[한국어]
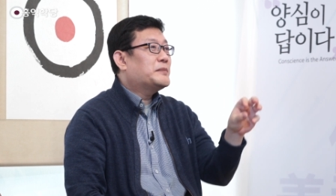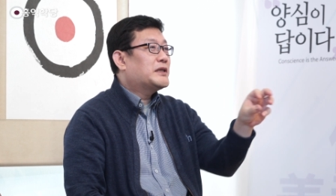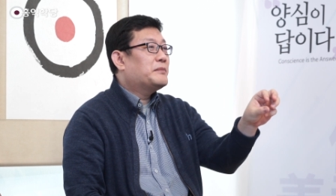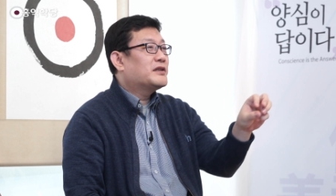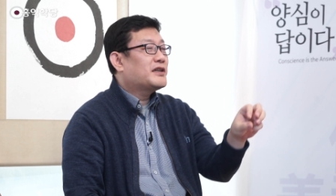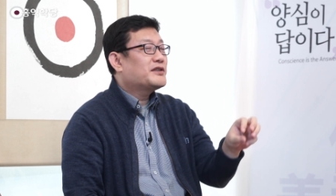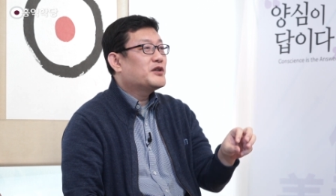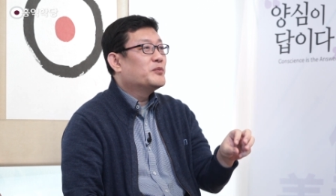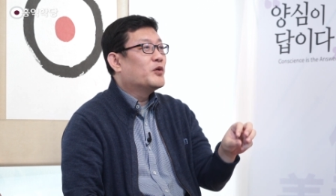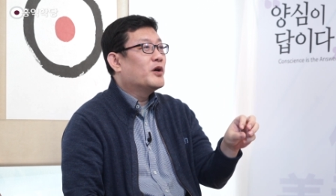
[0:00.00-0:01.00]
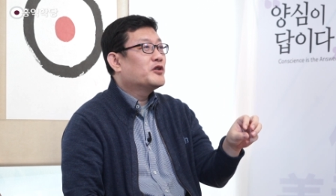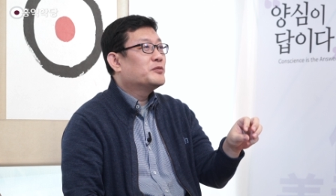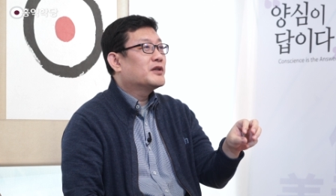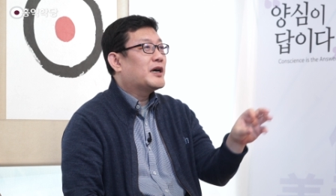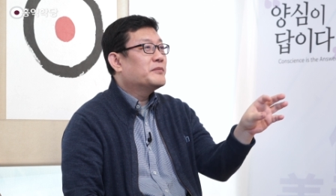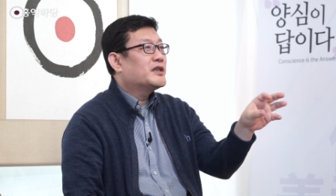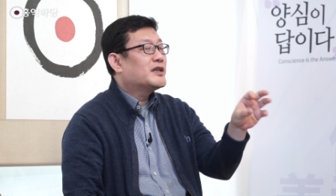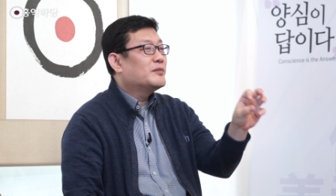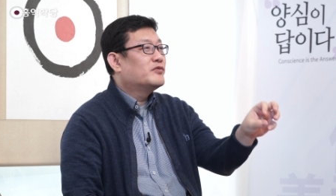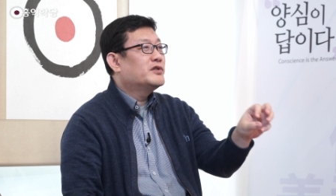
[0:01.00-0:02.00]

14만 4천 모아놓으면 갑니까?